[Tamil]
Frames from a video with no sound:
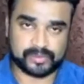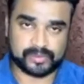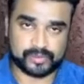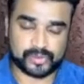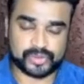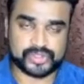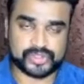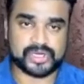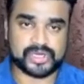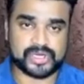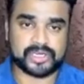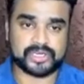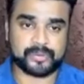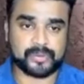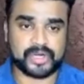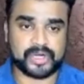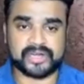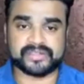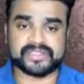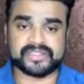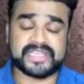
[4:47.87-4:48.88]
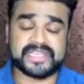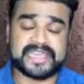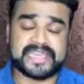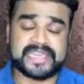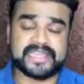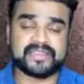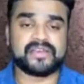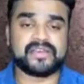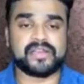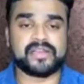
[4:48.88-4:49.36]
கொஞ்சம் நாட்கள் முன்னாடி நடந்ததுன்னா
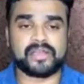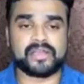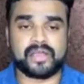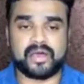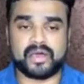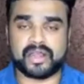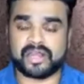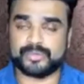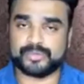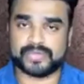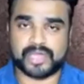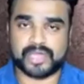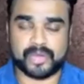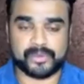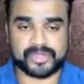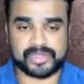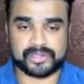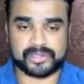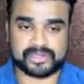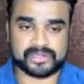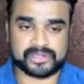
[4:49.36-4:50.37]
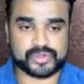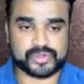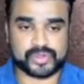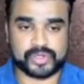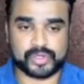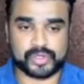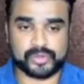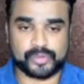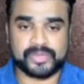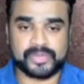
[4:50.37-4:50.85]
எதனால் காரணம் தாமதத்துக்குன்னு
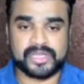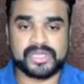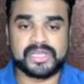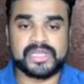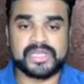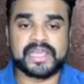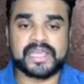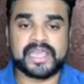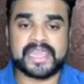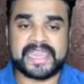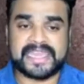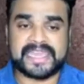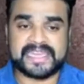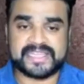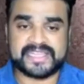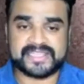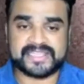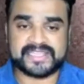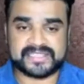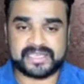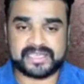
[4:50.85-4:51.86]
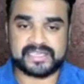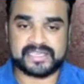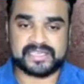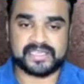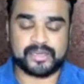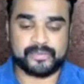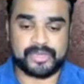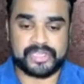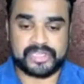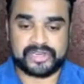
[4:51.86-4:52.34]
சொல்லணும் என்ன
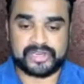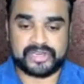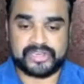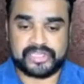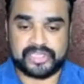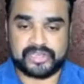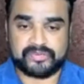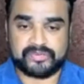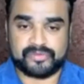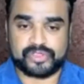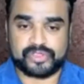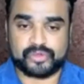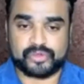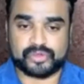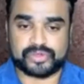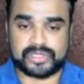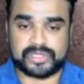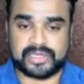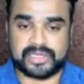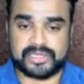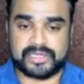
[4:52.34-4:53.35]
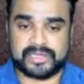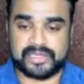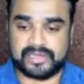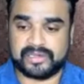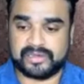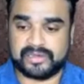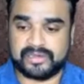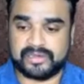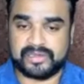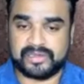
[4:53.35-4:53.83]
ஸ்டேட்டு அப்படிங்கிறத நீங்கள் வந்து கொடுத்துடலாம்
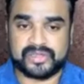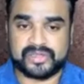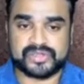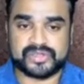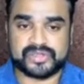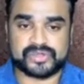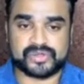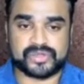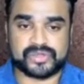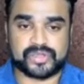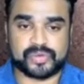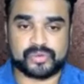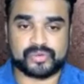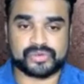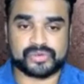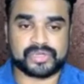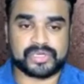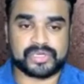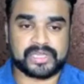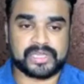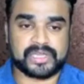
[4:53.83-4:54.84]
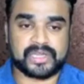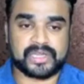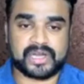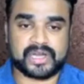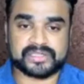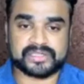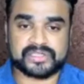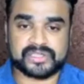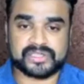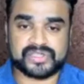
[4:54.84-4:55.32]
இங்கே ஸோ இங்கே கொடுத்துருங்க
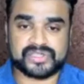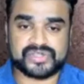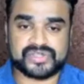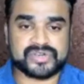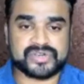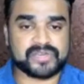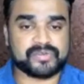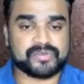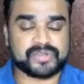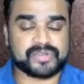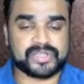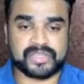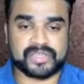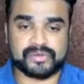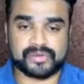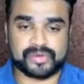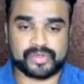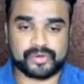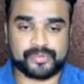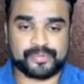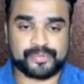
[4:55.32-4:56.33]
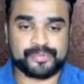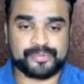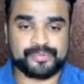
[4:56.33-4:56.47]
அடுத்து டிஸ்ட்ரிக் வந்து இங்கே வந்துடும்